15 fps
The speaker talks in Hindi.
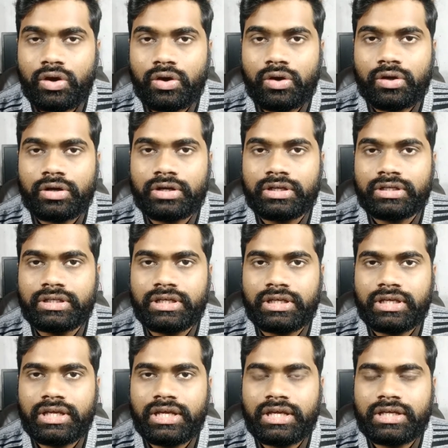और
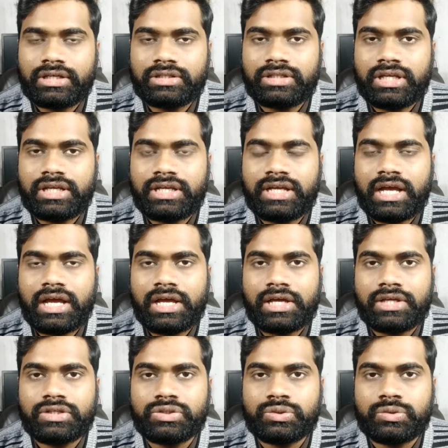एक तरीका
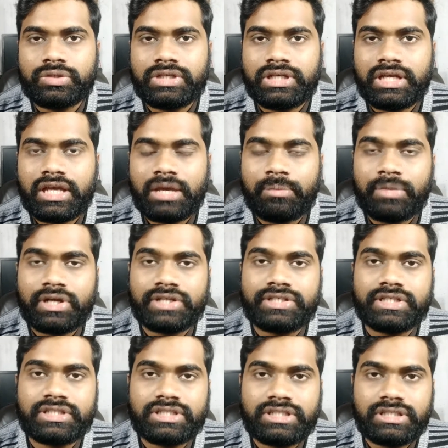है जो कि
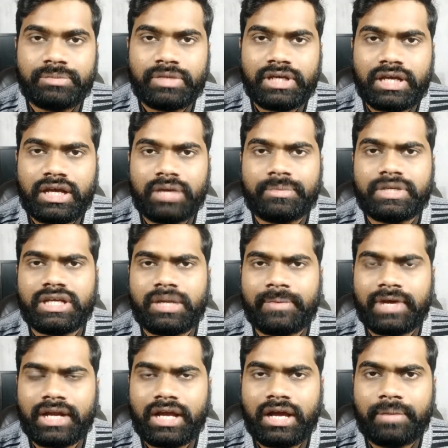इमरजेंसी में कभी
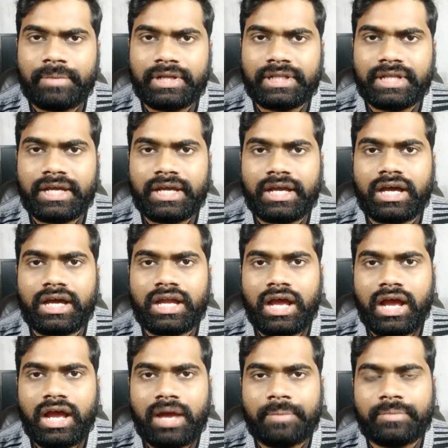कभार काम आता है अगर
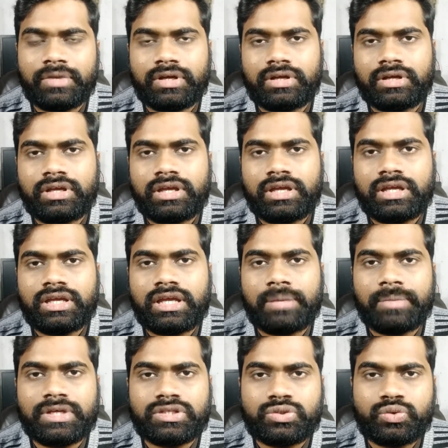आपके
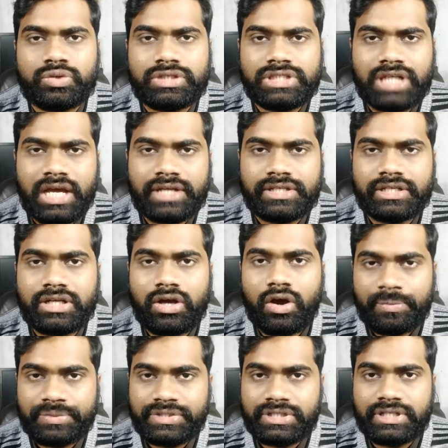पास कोई चार्जिंग
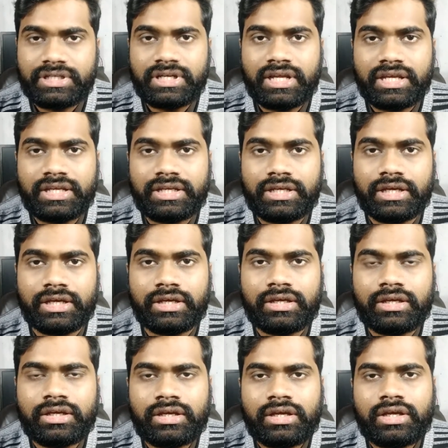ऑप्शन नहीं है
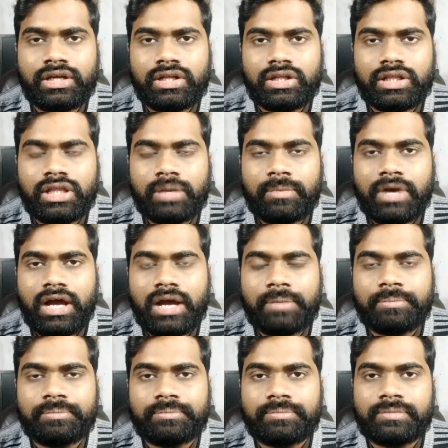तब
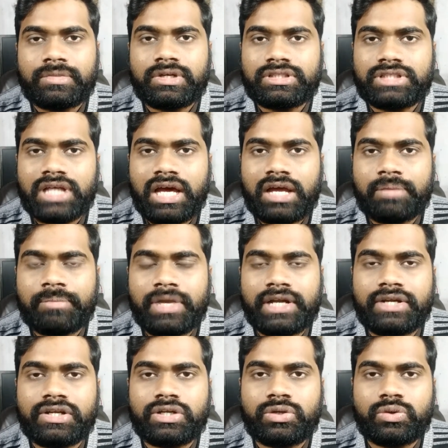आप चार
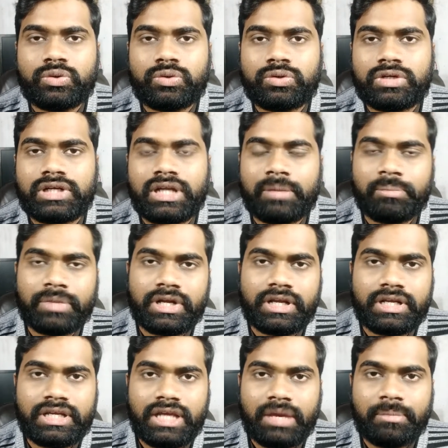बैटरी को
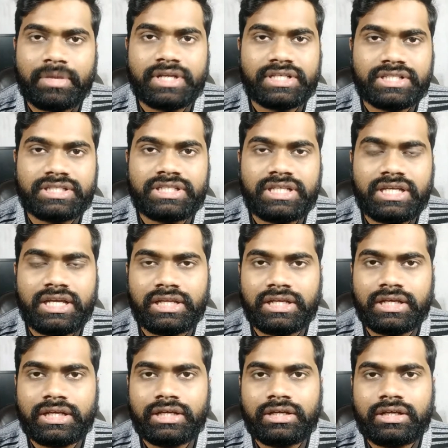टेम्पररी इमरजेंसी के
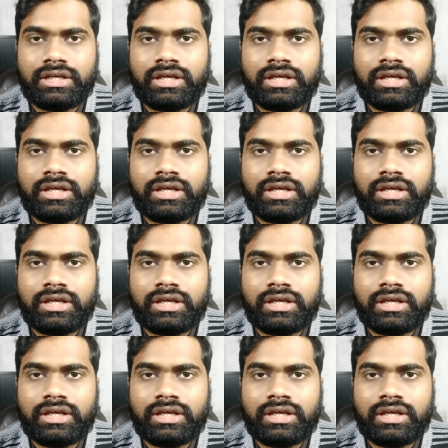लिए